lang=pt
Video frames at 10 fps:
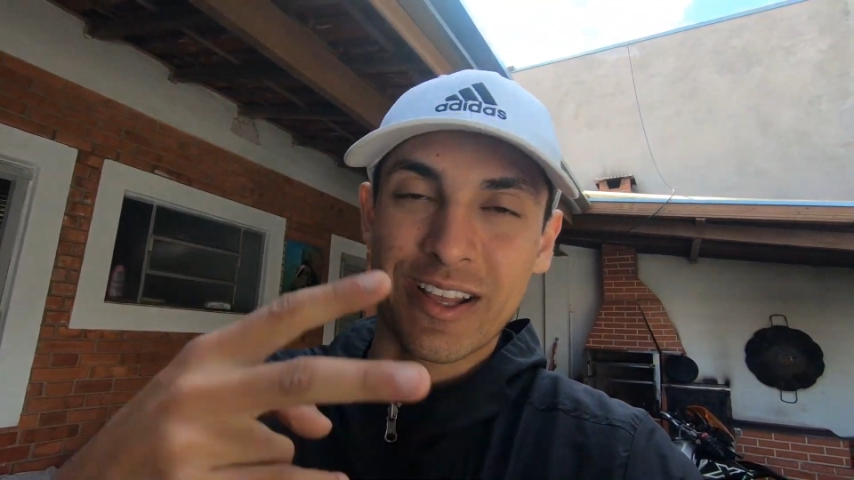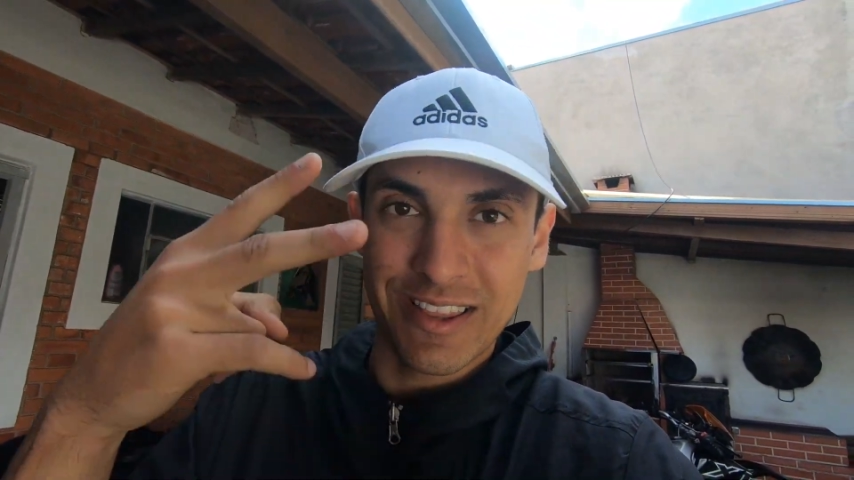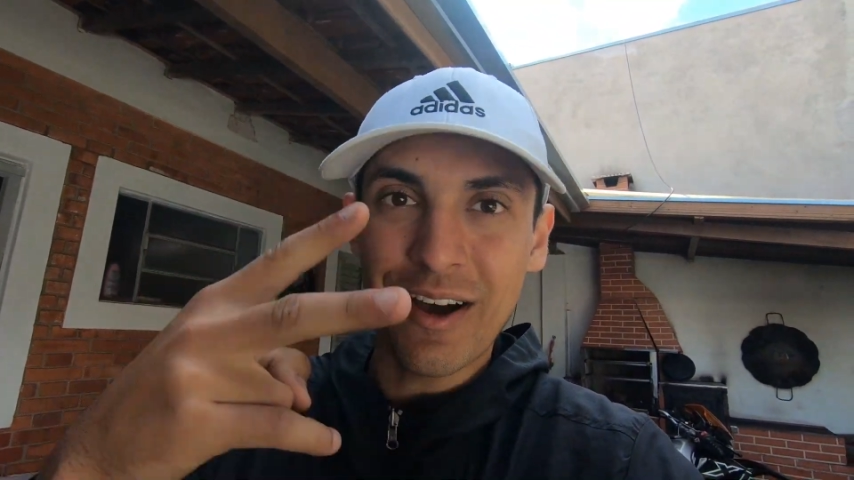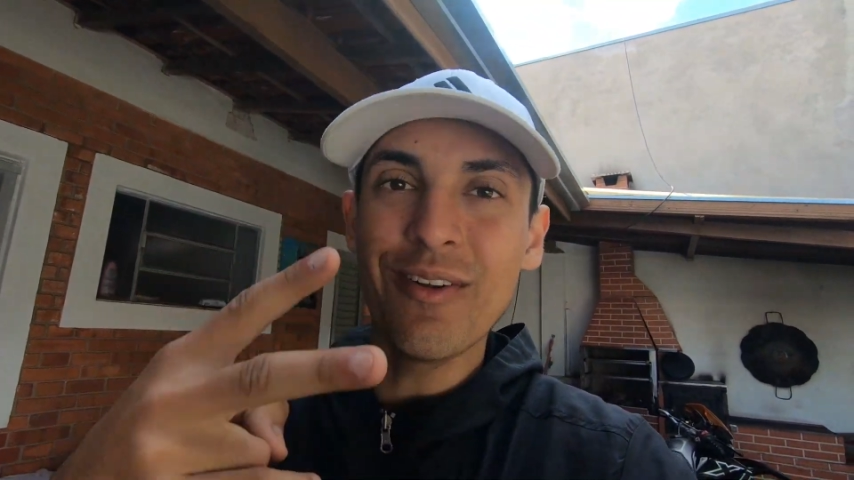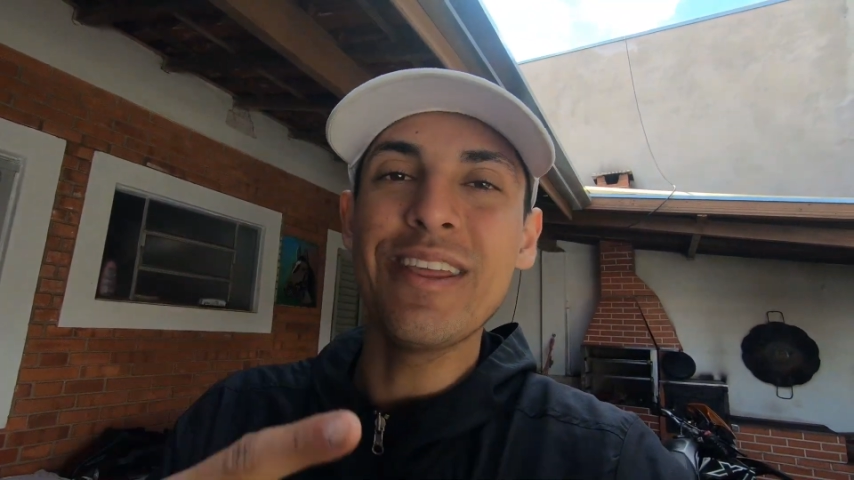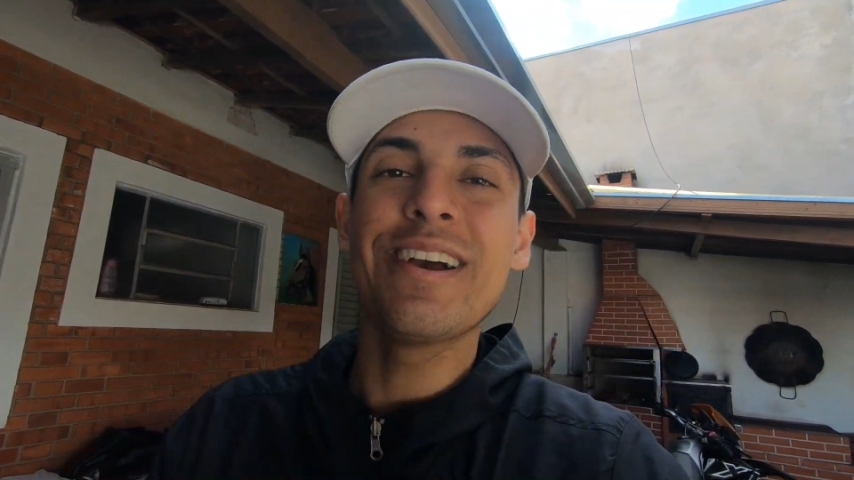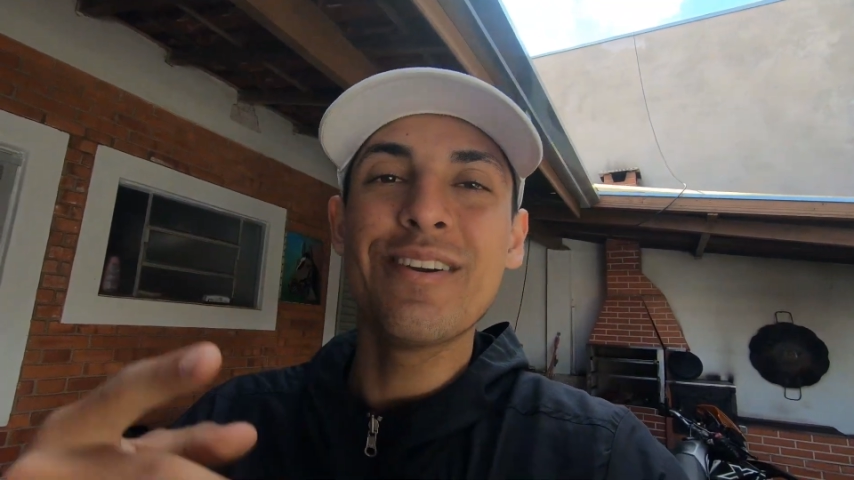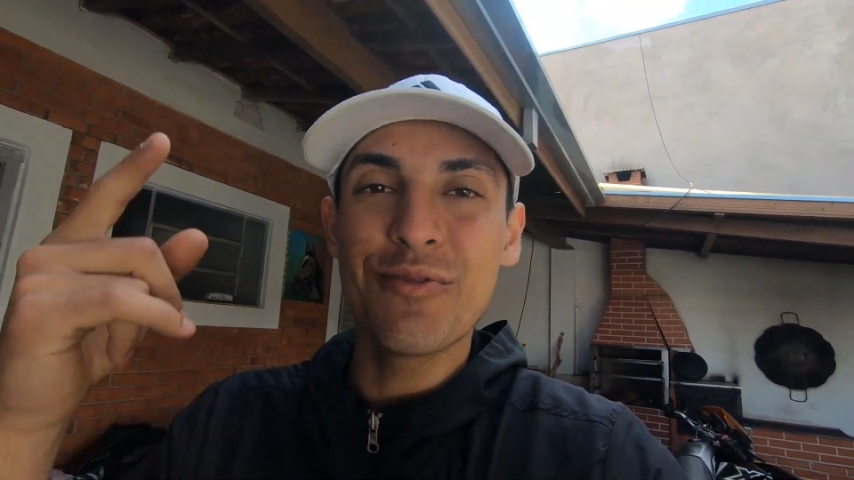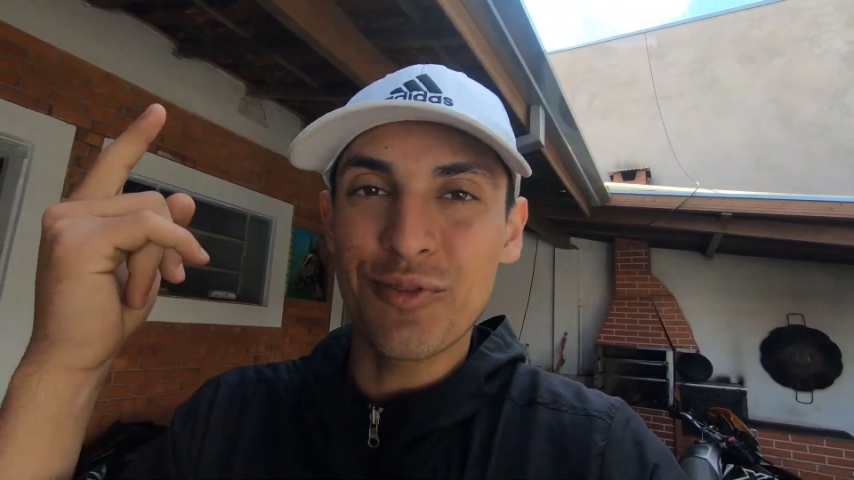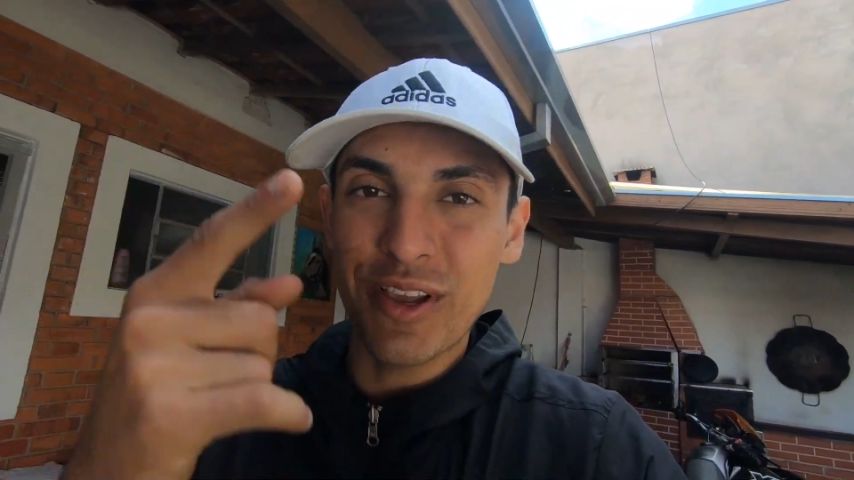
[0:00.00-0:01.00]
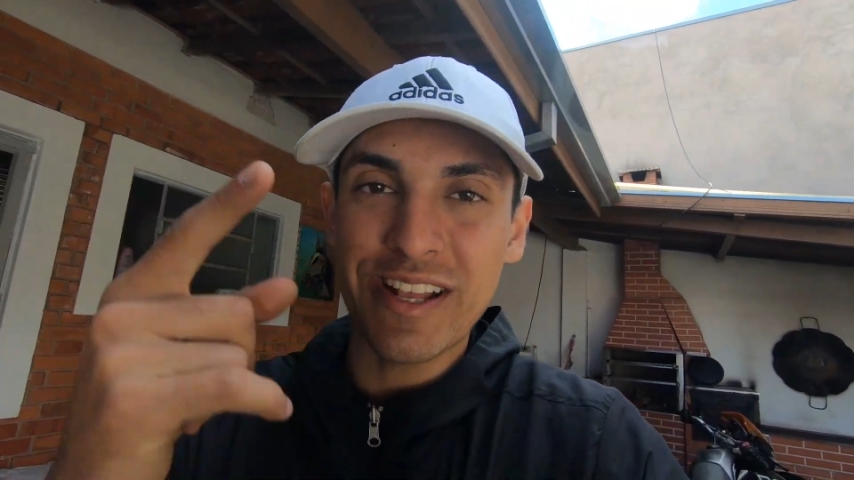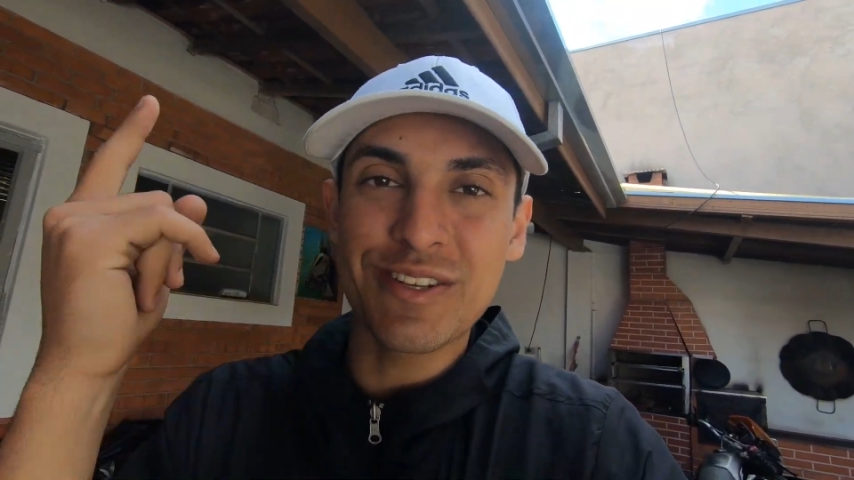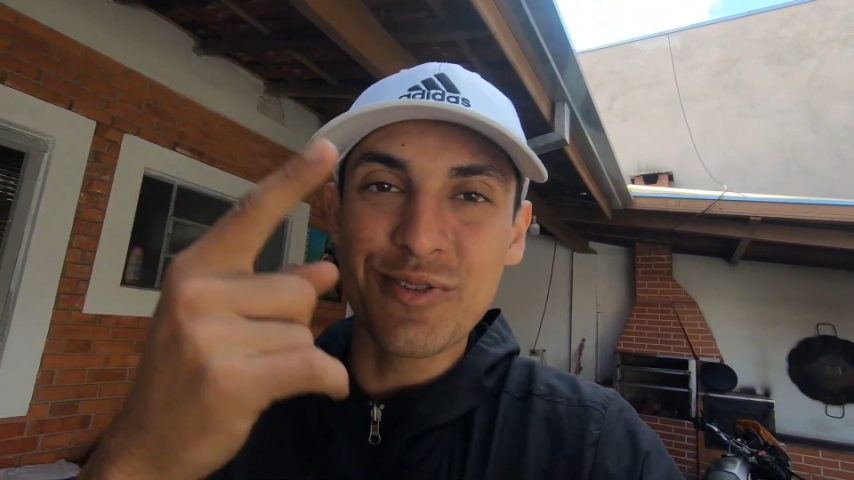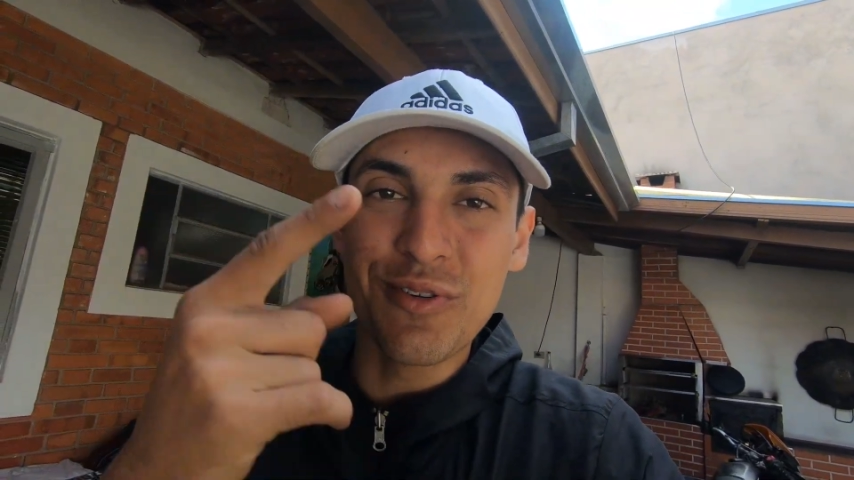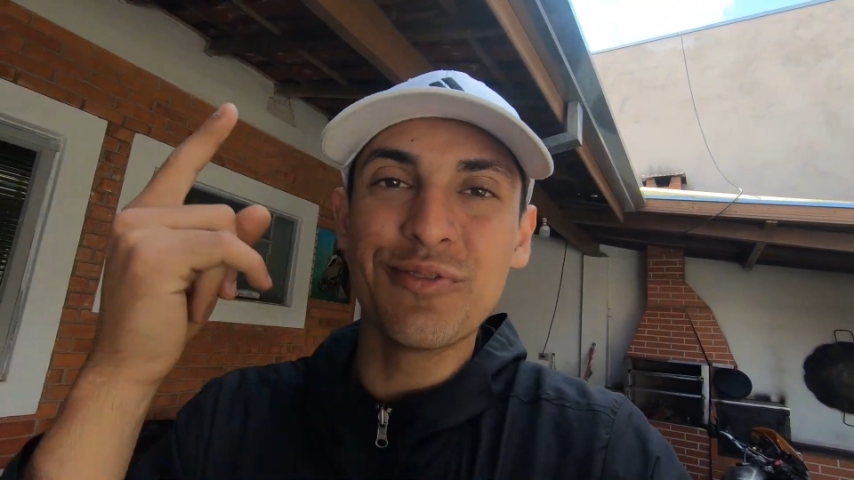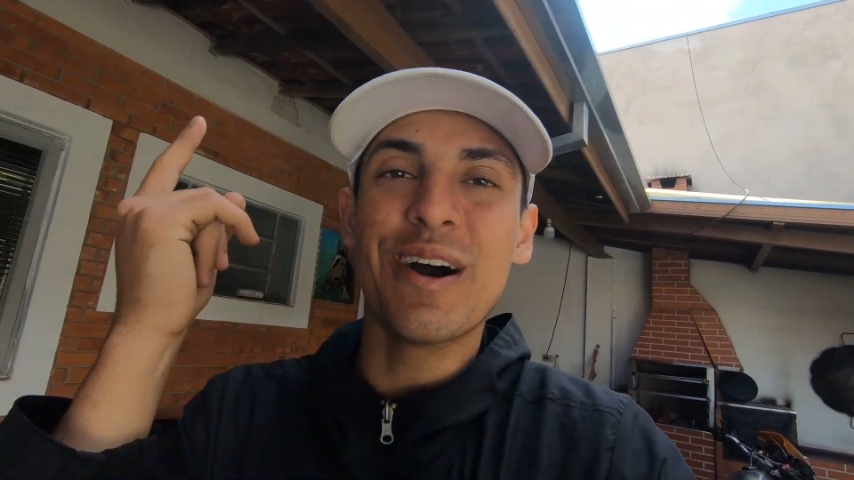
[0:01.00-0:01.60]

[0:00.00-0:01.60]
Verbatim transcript: Dá um liga no foguete novo